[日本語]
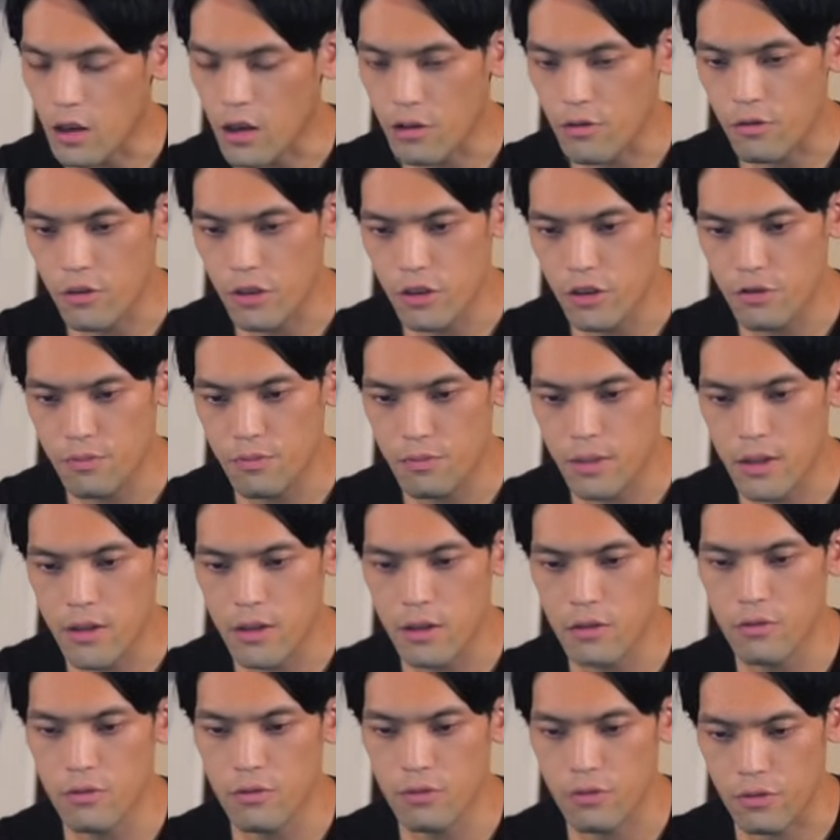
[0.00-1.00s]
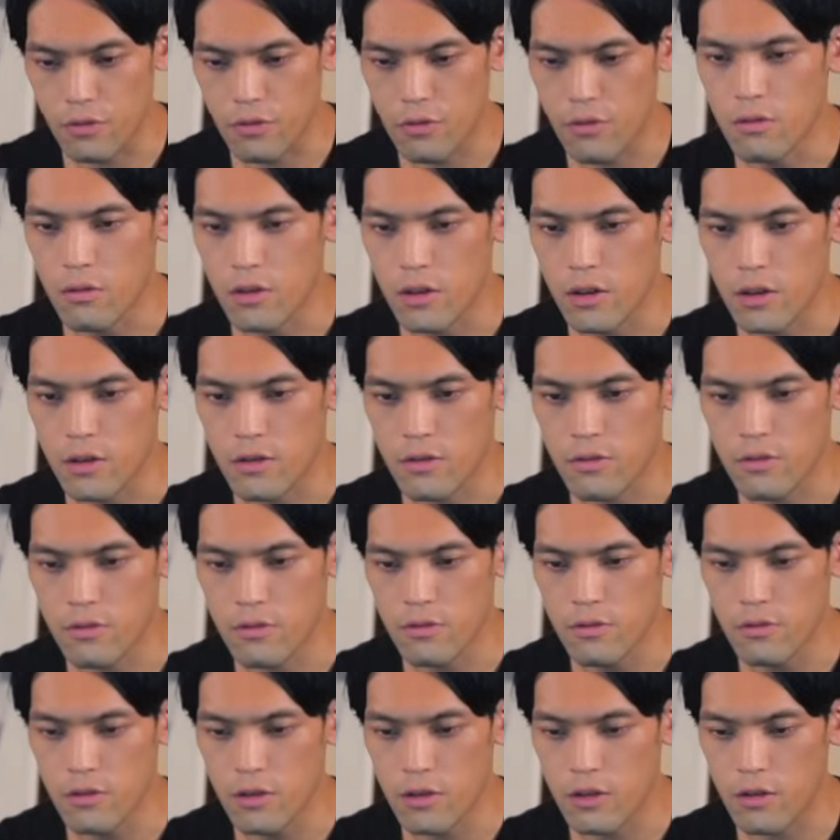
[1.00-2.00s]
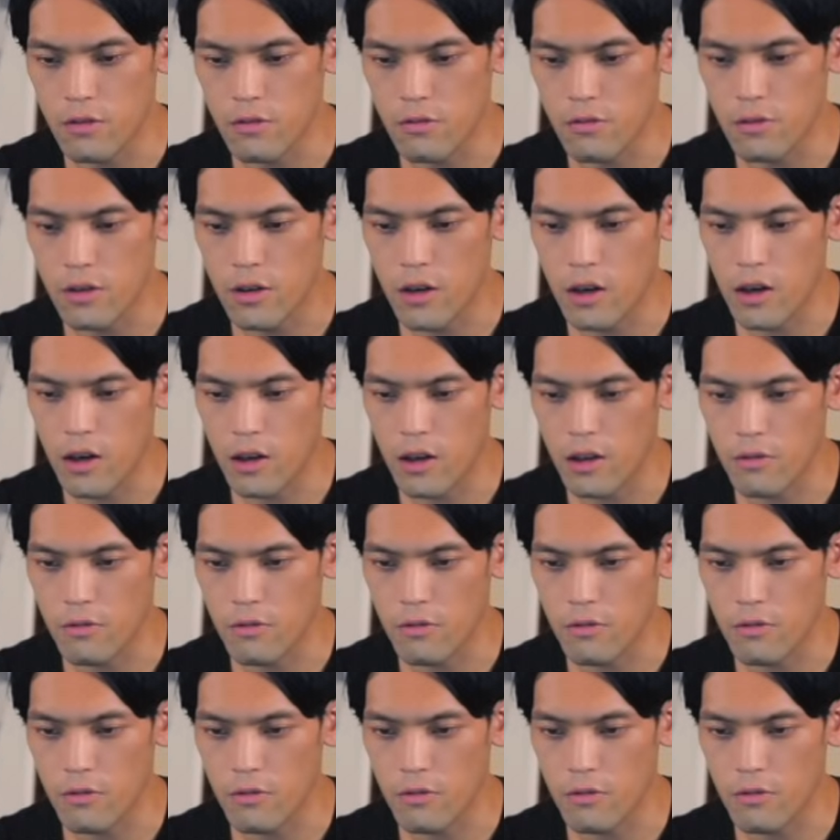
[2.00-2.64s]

えー、と20%オフこれねすごいのが、